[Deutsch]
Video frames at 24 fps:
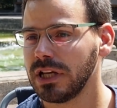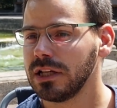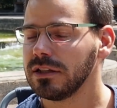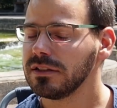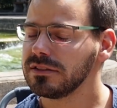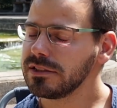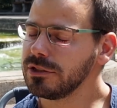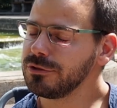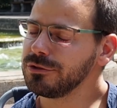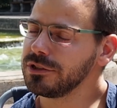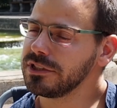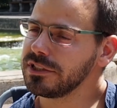
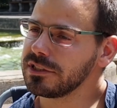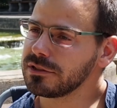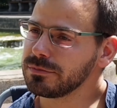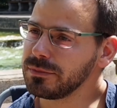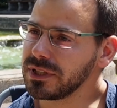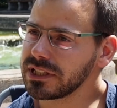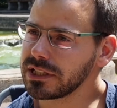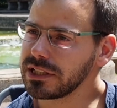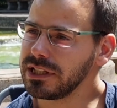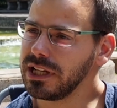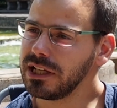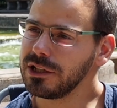sie durch das
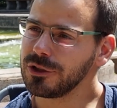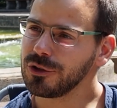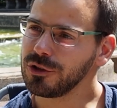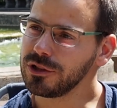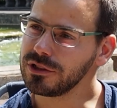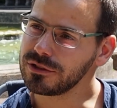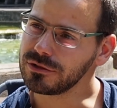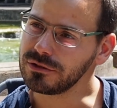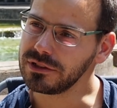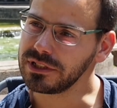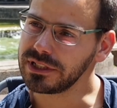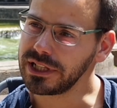Material neu
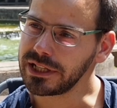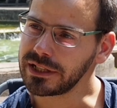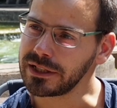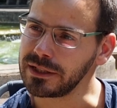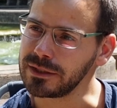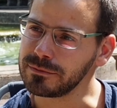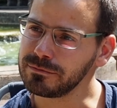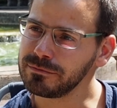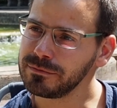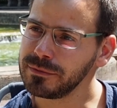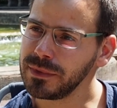zu entdecken.